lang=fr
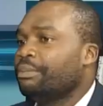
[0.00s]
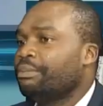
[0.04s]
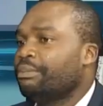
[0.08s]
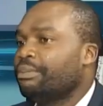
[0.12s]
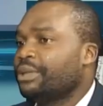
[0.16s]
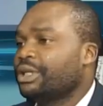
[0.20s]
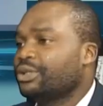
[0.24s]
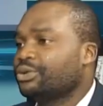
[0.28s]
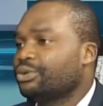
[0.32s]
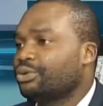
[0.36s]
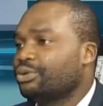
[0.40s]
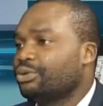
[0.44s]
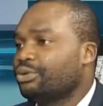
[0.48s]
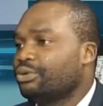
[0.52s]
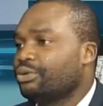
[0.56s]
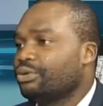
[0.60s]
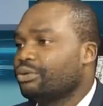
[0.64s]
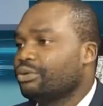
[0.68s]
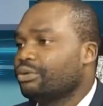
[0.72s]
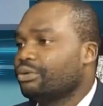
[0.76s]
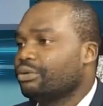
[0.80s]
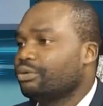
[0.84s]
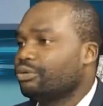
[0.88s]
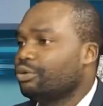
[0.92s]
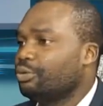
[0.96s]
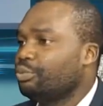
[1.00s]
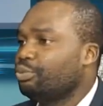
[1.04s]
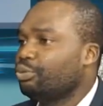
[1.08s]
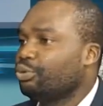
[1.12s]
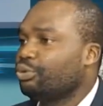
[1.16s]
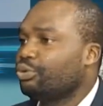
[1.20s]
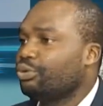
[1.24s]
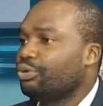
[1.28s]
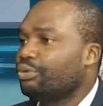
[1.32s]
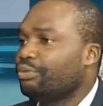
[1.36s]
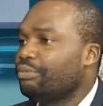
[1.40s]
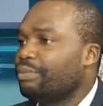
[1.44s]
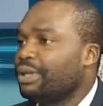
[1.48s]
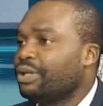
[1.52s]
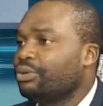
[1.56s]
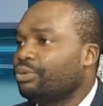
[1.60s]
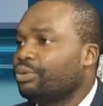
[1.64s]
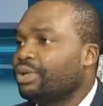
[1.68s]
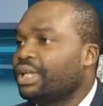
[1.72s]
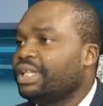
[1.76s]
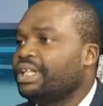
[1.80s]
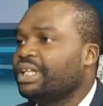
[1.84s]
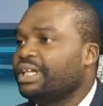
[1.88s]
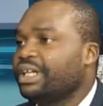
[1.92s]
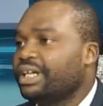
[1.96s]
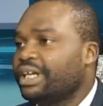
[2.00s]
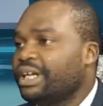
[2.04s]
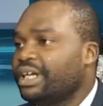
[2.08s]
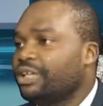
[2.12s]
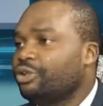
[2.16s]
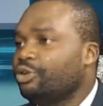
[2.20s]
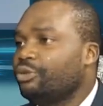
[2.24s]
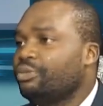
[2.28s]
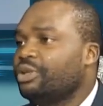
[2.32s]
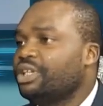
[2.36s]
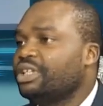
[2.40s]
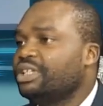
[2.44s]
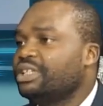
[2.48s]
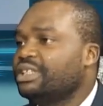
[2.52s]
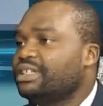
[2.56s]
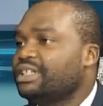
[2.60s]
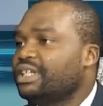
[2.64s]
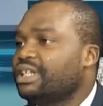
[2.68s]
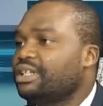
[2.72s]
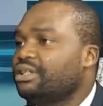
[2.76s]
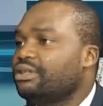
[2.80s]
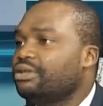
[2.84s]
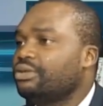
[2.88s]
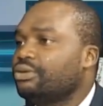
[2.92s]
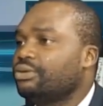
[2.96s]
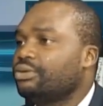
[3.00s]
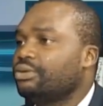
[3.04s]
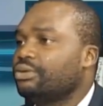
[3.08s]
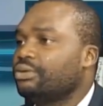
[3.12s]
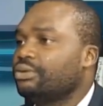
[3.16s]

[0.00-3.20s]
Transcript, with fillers: Parce que depuis que Banto a été créé en 2017,